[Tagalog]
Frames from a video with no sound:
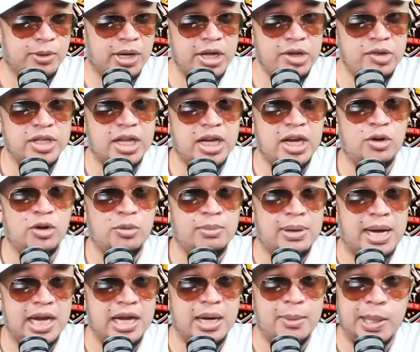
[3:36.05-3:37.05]
kayo na lang ang
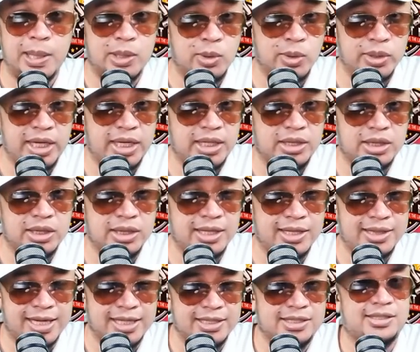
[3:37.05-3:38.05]
bahala mag-connect the
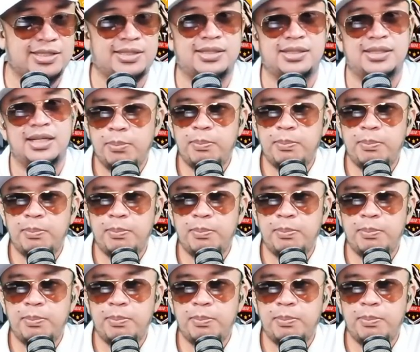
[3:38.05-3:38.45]
dots.